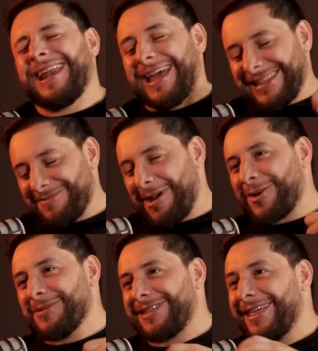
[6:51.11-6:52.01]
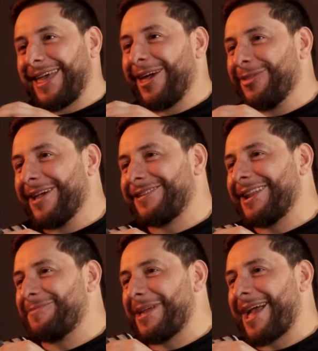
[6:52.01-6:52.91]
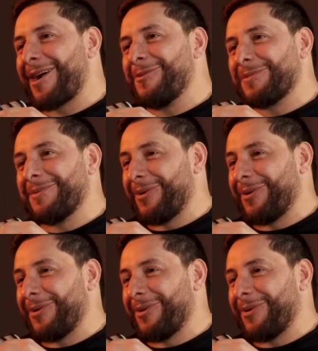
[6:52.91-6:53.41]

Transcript: la gente me va a comentar y que dónde es esa para llegar a comprar,